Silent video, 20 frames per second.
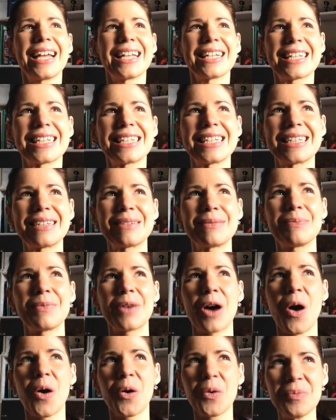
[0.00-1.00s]
Das ist
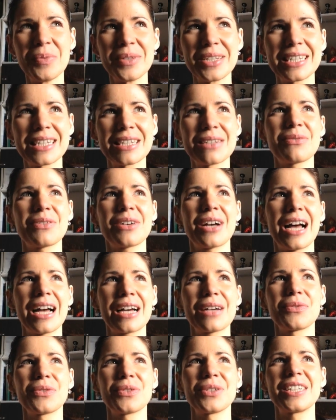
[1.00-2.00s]
auch ein bisschen
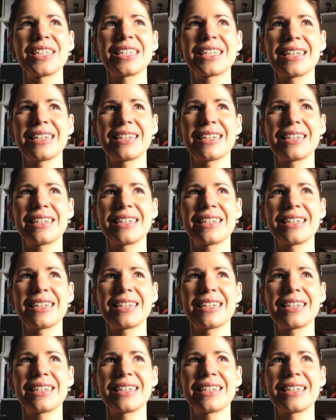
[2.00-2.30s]
fragwürdig.